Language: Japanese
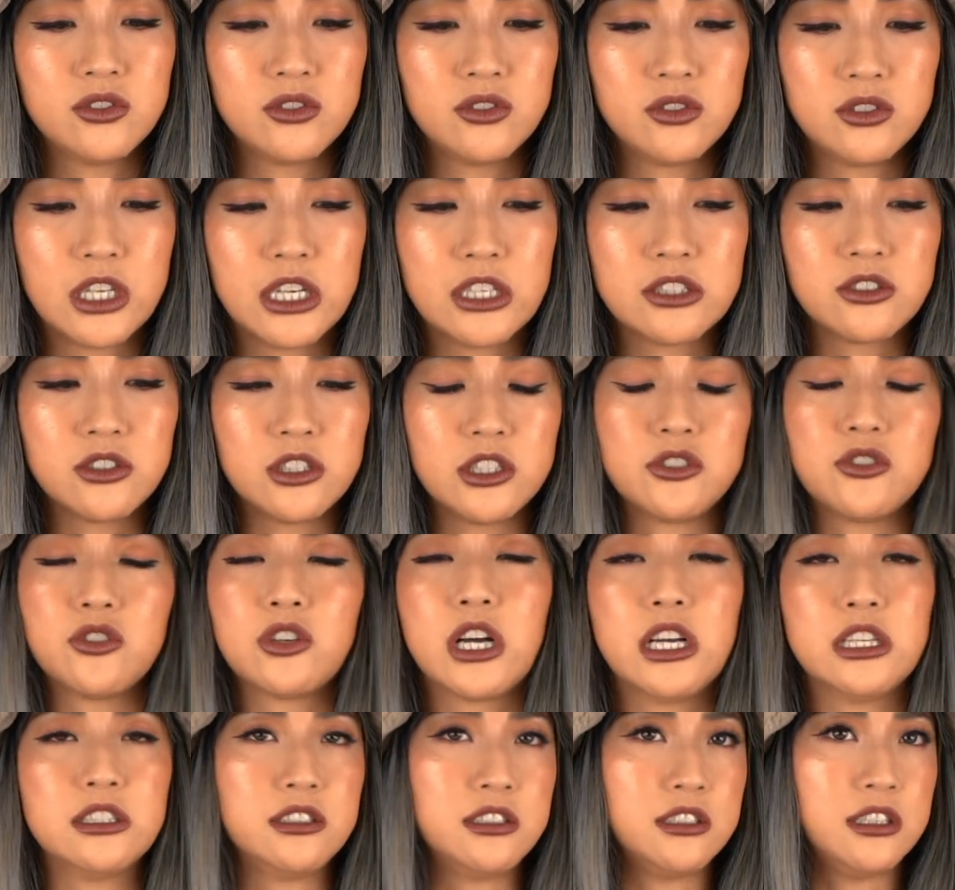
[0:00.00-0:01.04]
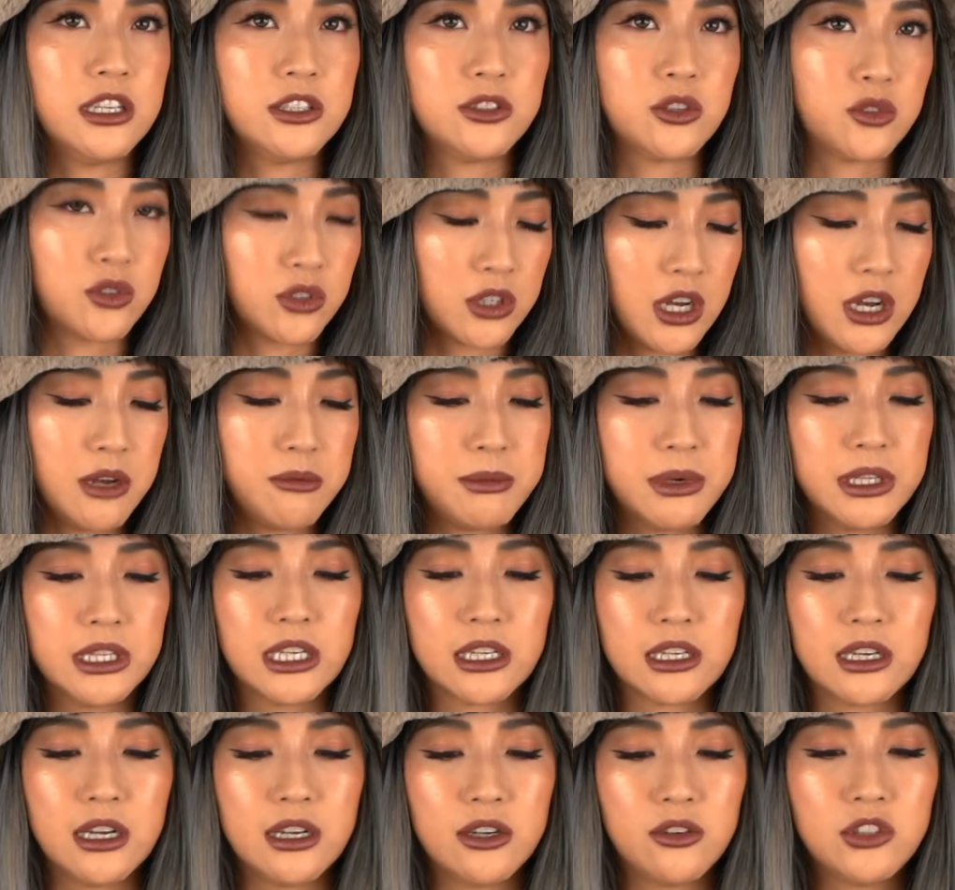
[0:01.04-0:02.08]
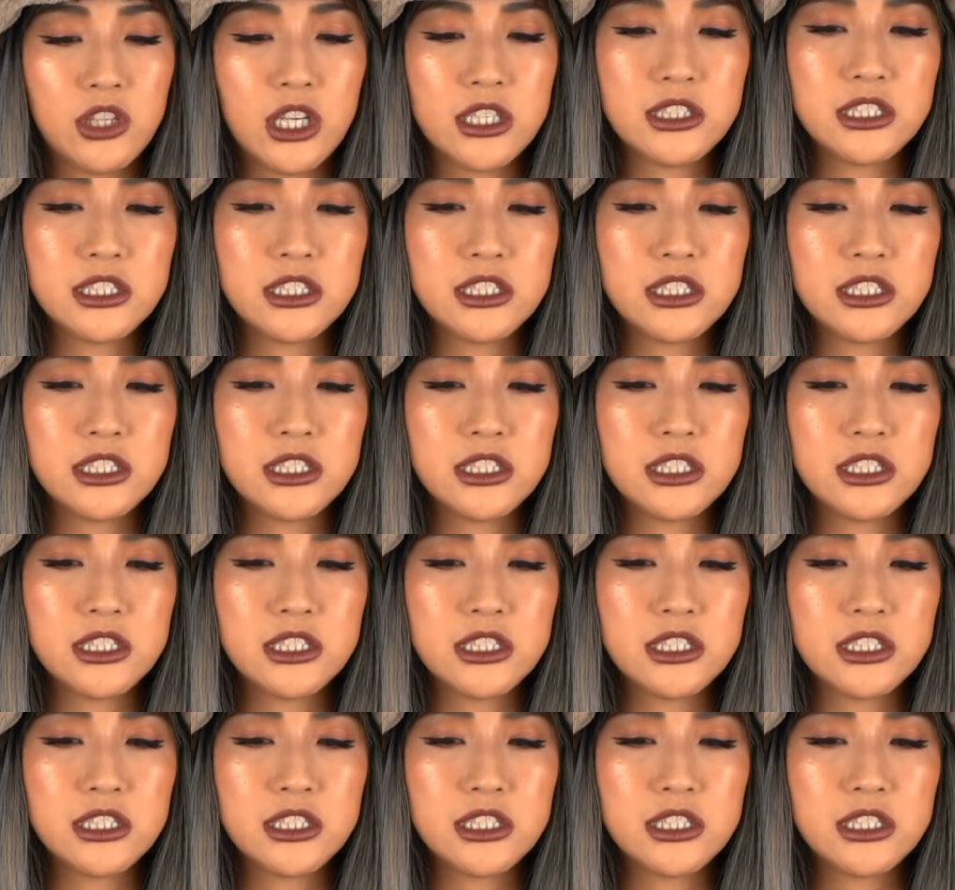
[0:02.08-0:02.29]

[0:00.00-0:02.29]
フラストレーション感じない人とか、まあなんか同